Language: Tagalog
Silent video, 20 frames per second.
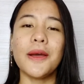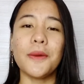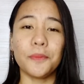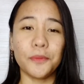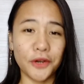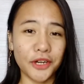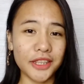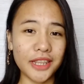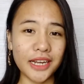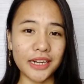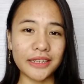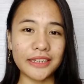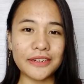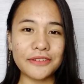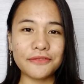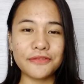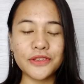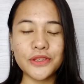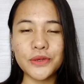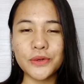product
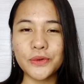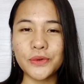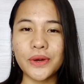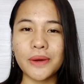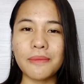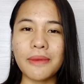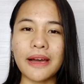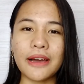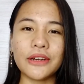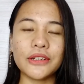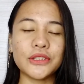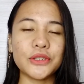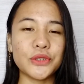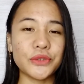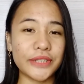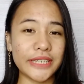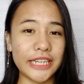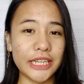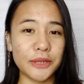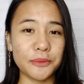review about
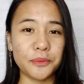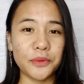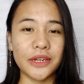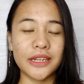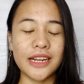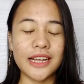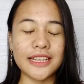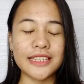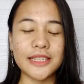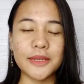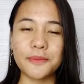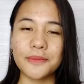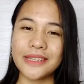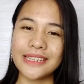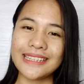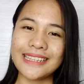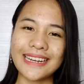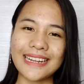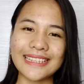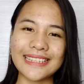Korean products na
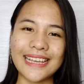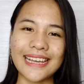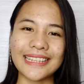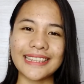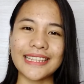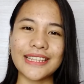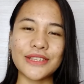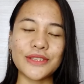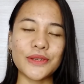pinadala sa atin.